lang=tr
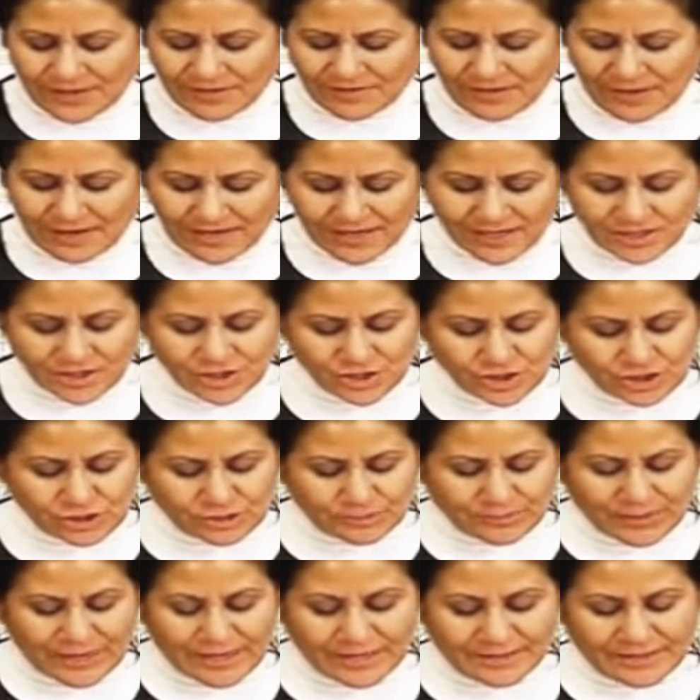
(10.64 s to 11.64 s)
ve
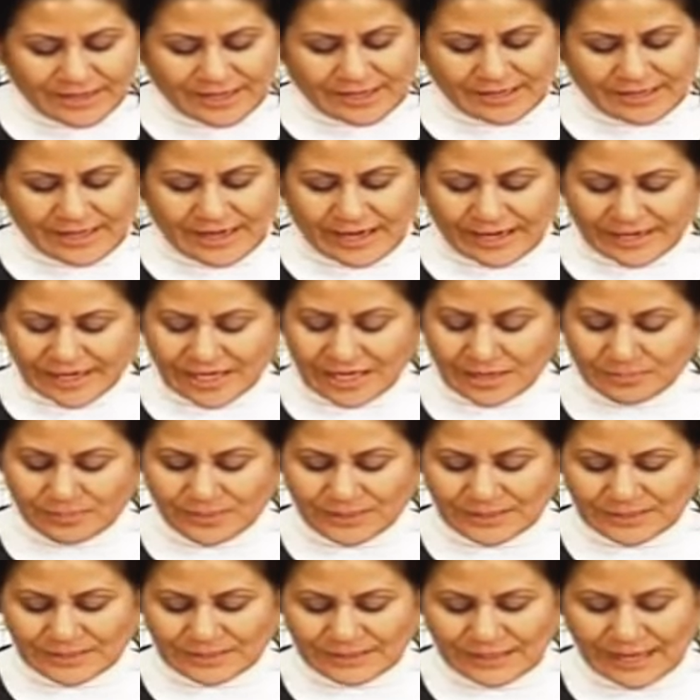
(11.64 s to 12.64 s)
ayrıştırmaya dayalı
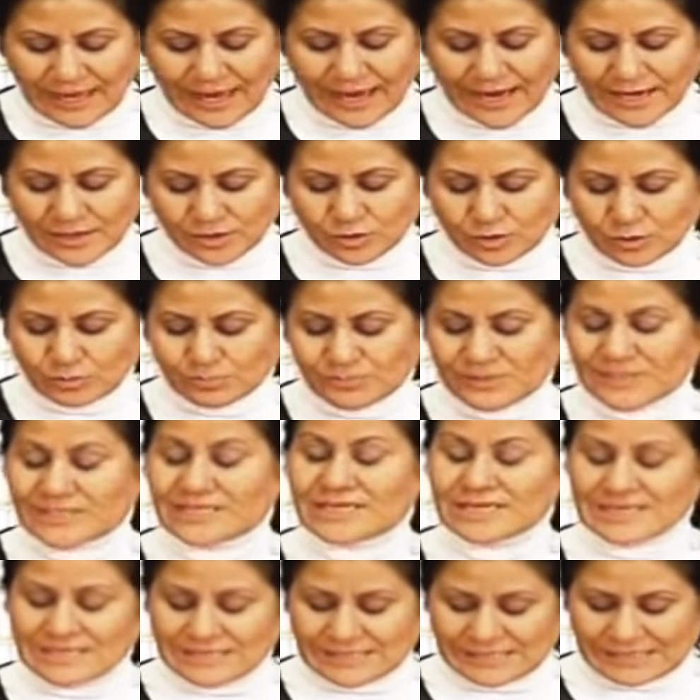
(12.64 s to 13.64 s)
AKP'nin her gün bir
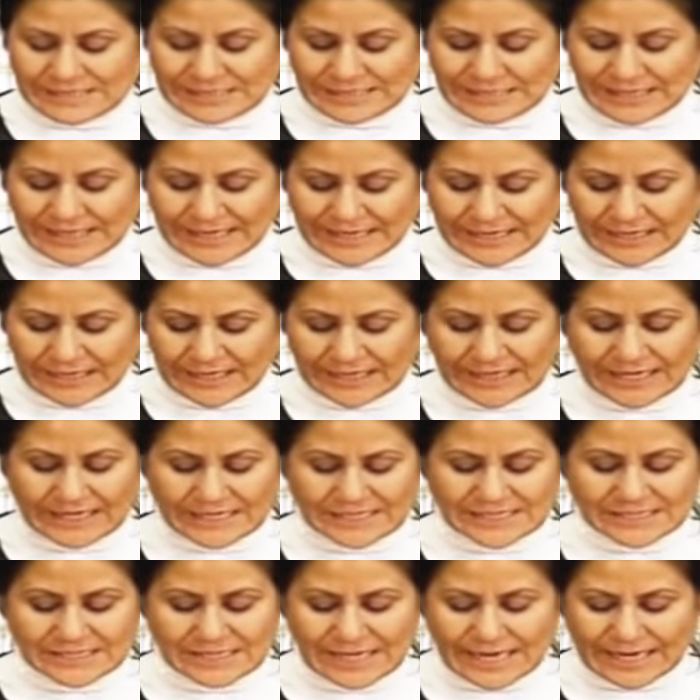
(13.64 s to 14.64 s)
yenisine,
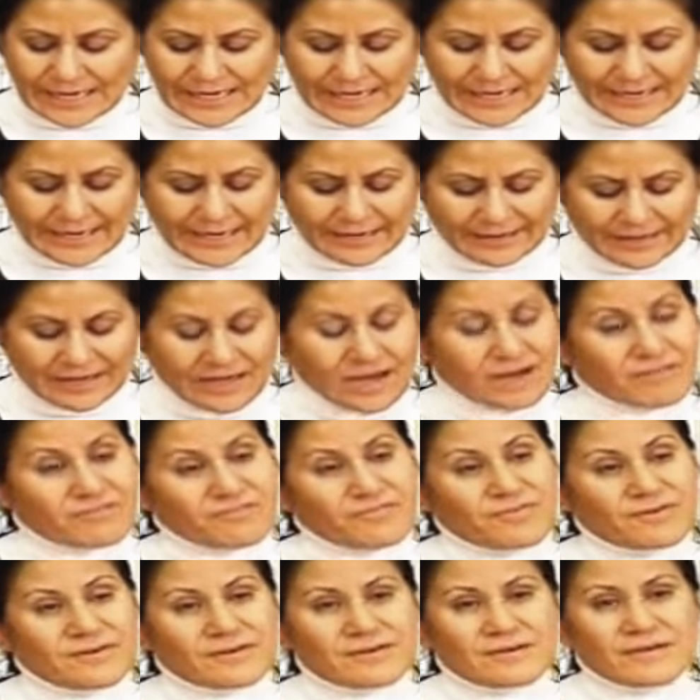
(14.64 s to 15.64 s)
yenisi eklenen gaf
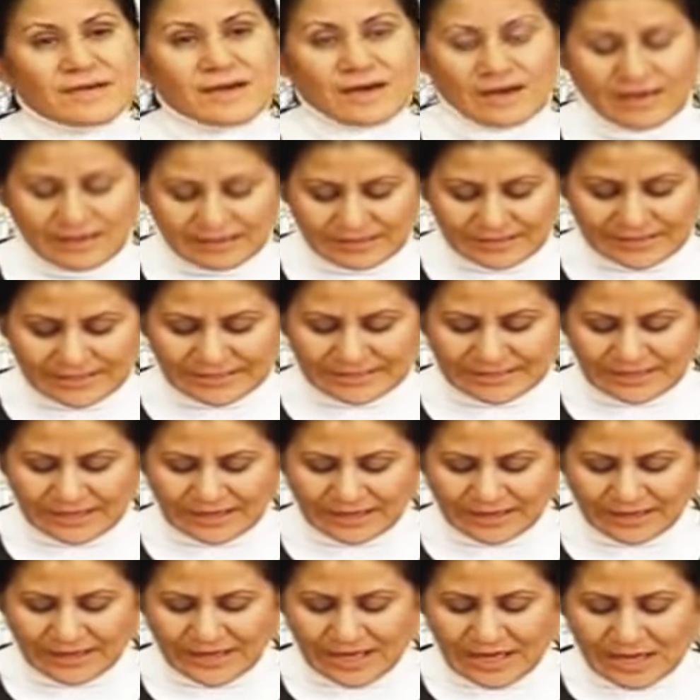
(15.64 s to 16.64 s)

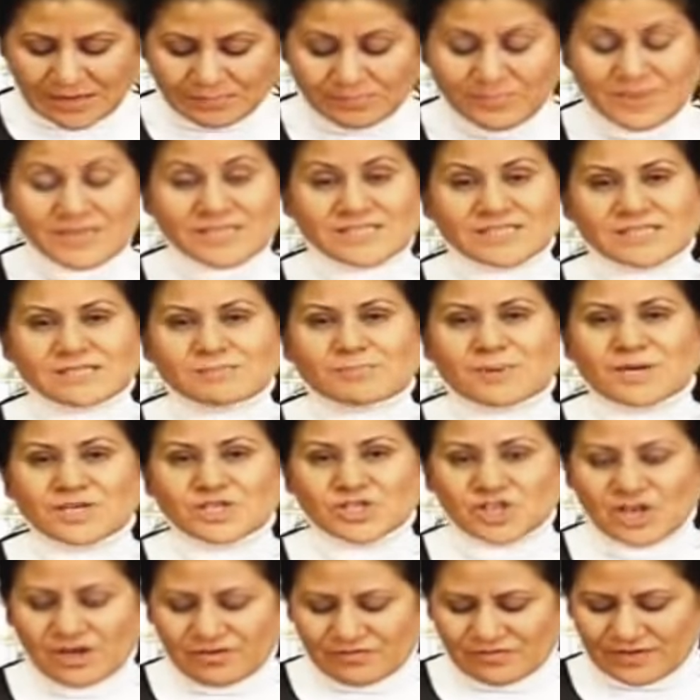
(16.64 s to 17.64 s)
halayına Meclis
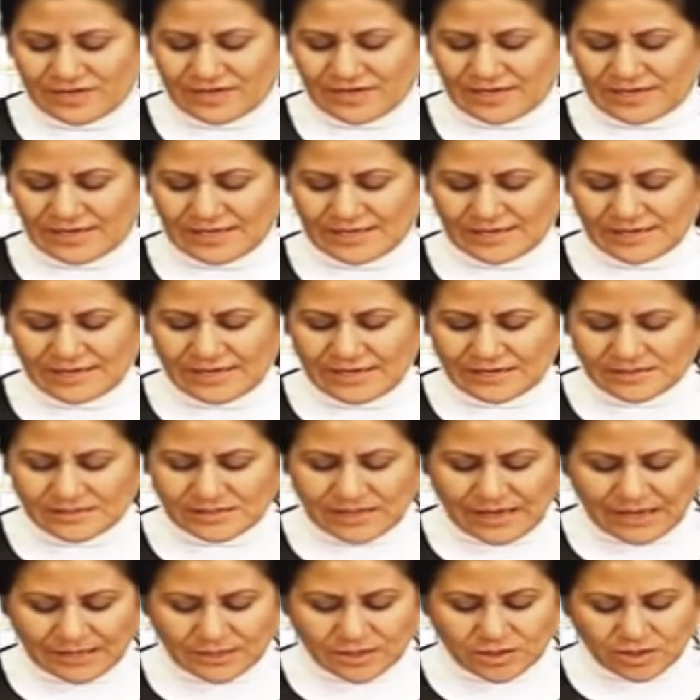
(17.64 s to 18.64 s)
Başkan Vekili
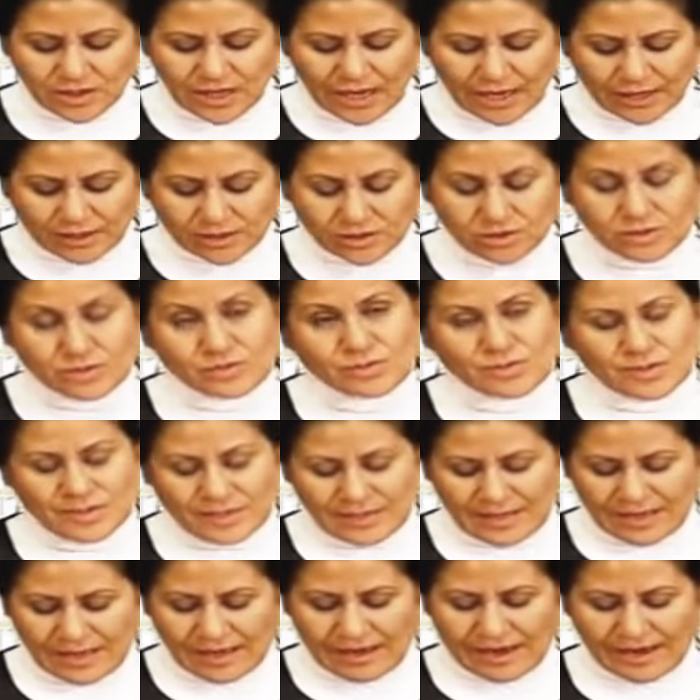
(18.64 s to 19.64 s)
Sadık Yakut
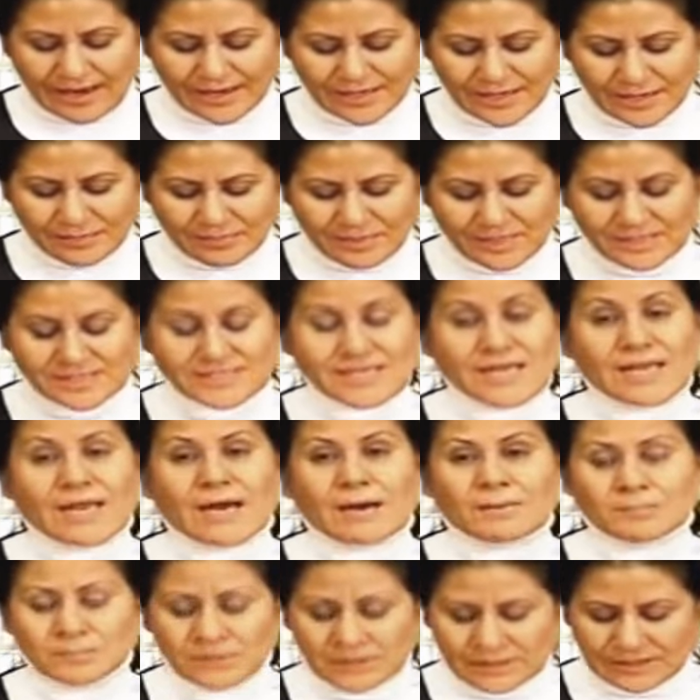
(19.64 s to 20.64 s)
haremlik
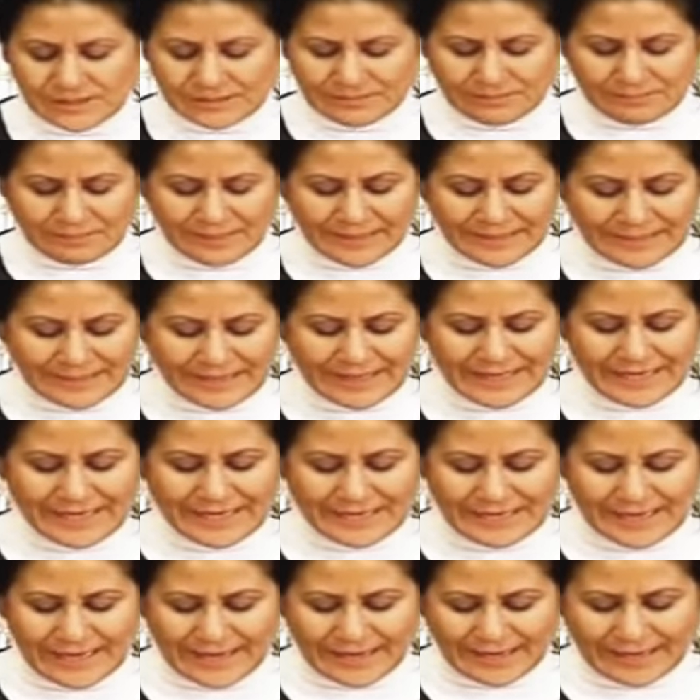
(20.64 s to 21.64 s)
selamlık
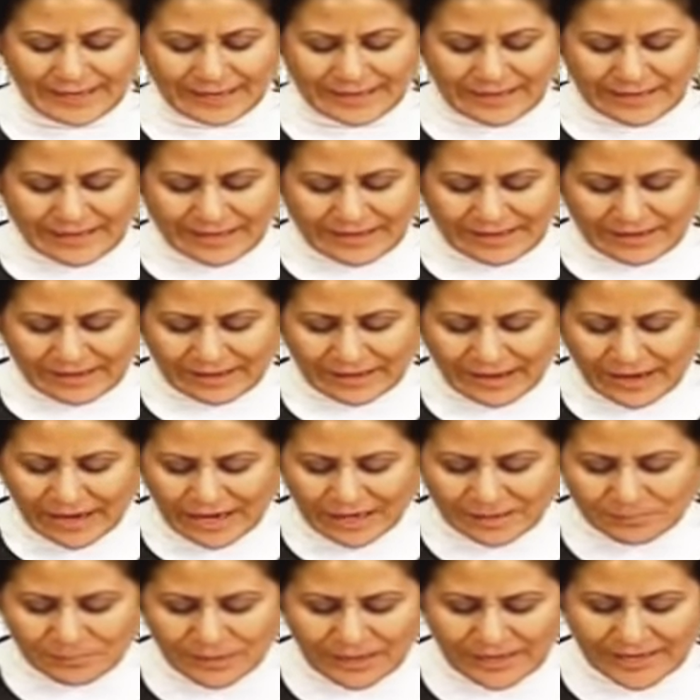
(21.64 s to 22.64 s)
mendiliyle
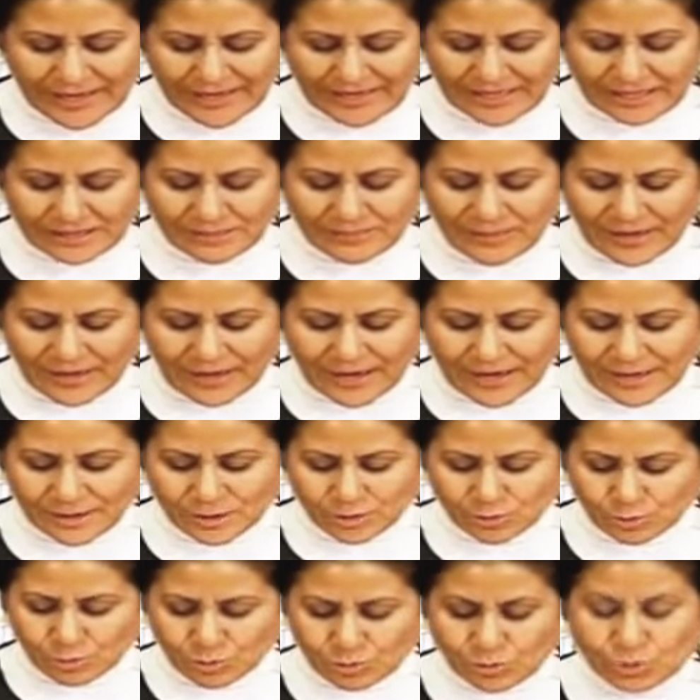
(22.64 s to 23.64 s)
karma eğitime
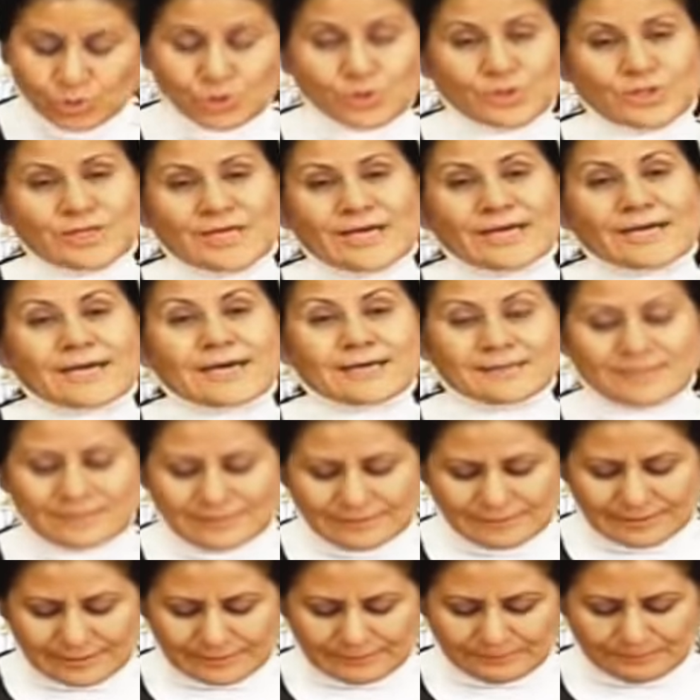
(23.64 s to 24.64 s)
karşı duruşuyla
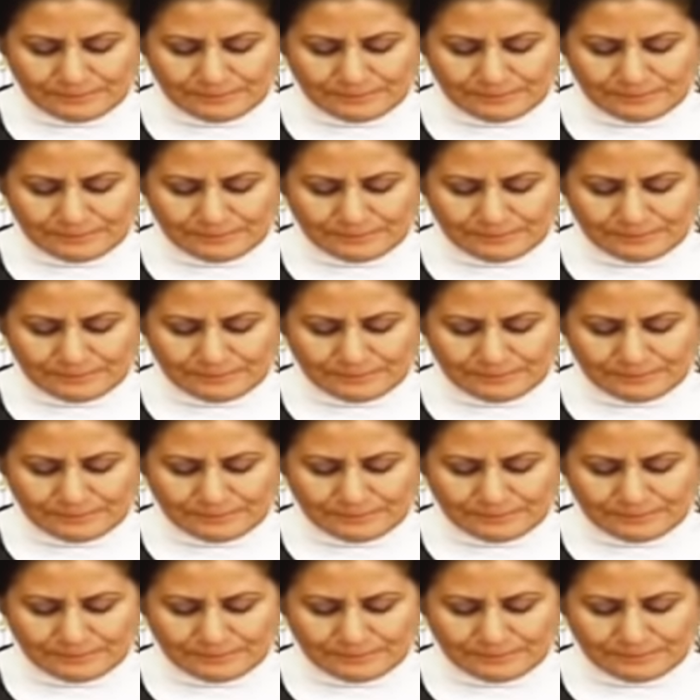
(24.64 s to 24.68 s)
katıldı.